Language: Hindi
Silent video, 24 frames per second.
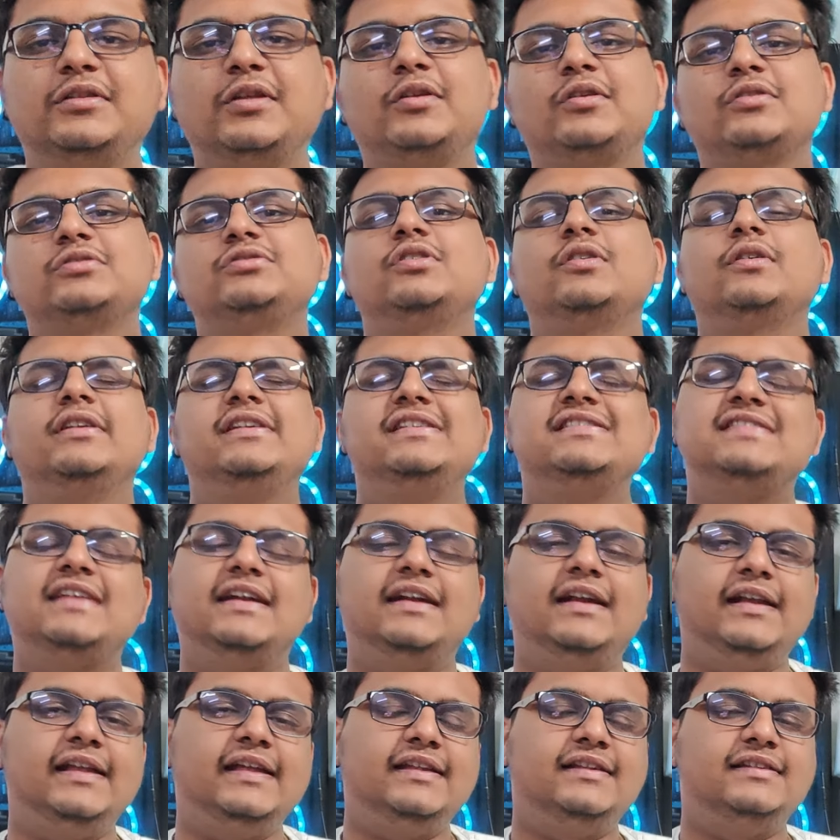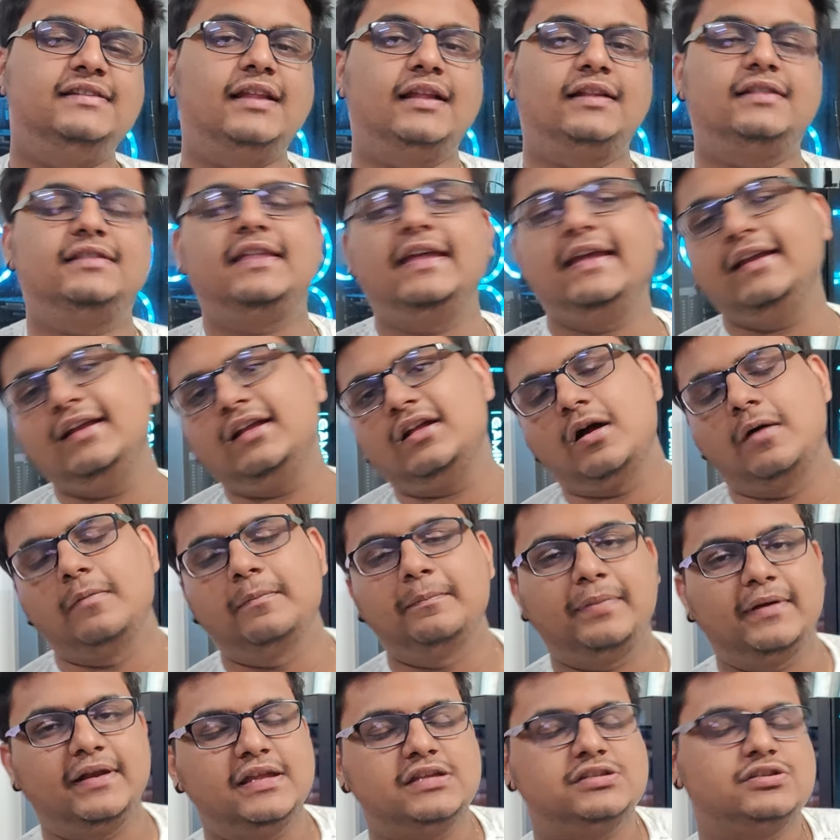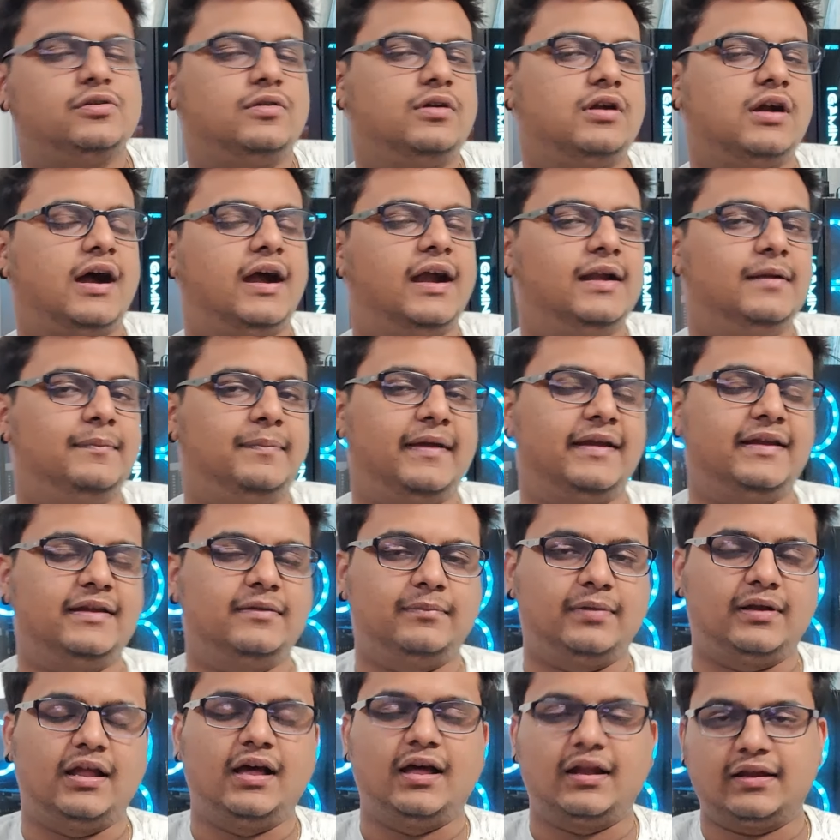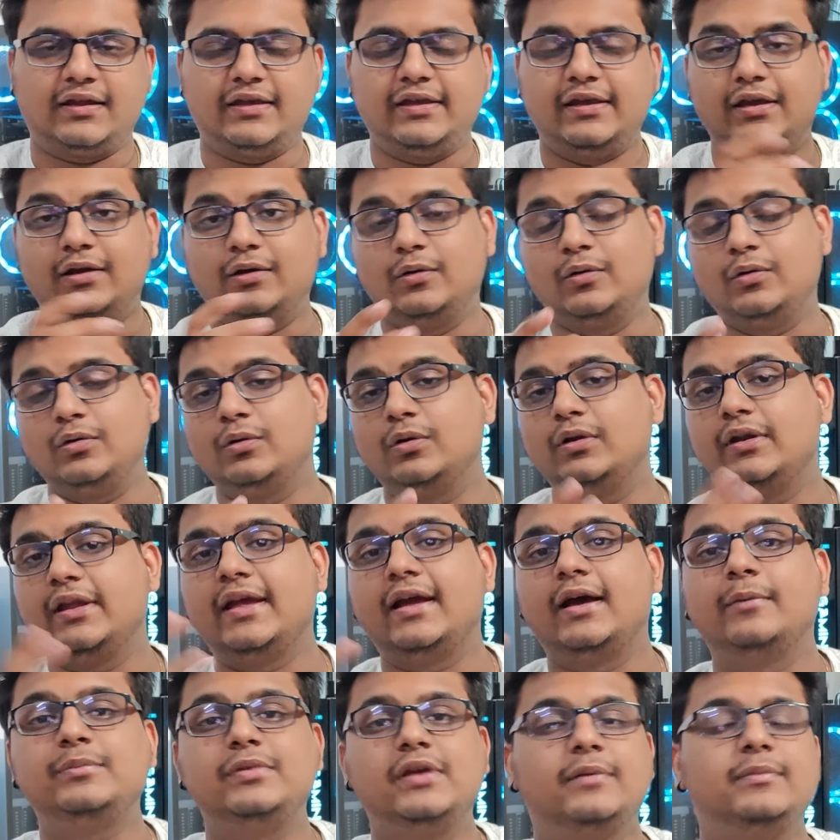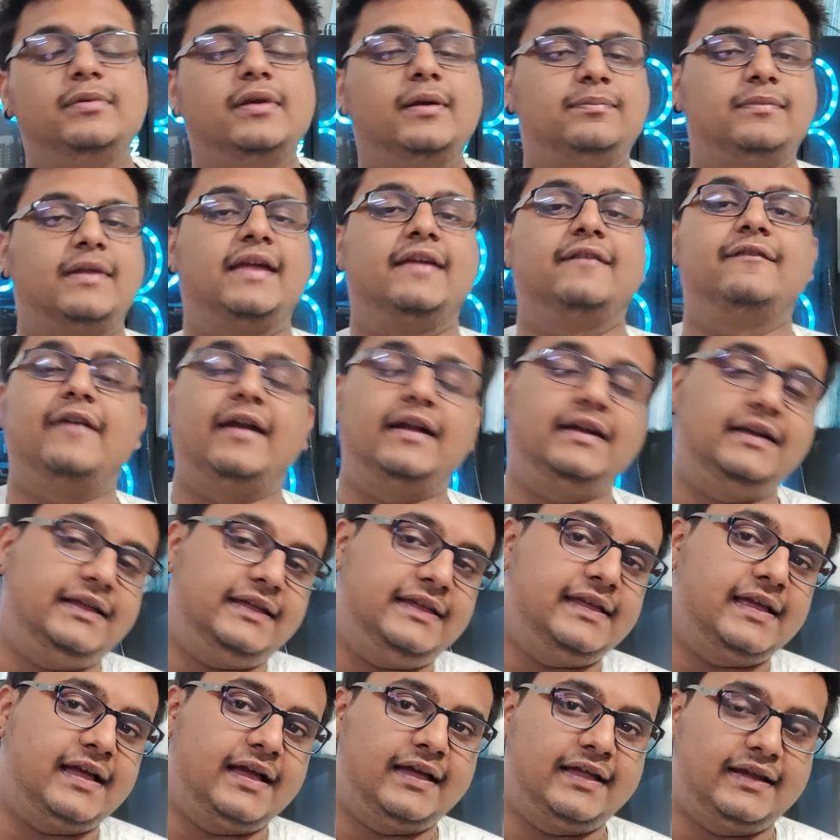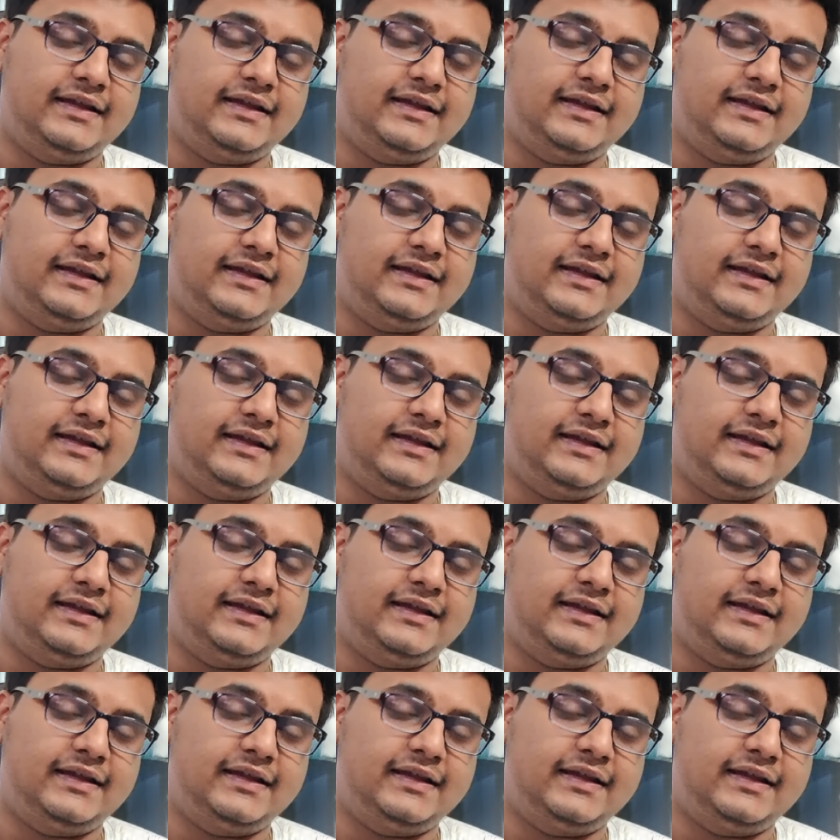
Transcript: तो दोस्तों रिसेंटली नथिंग कंपनी जो कार्ल पे ने बना रखी है उन्होंने अभी अभी अपना इवेंट किया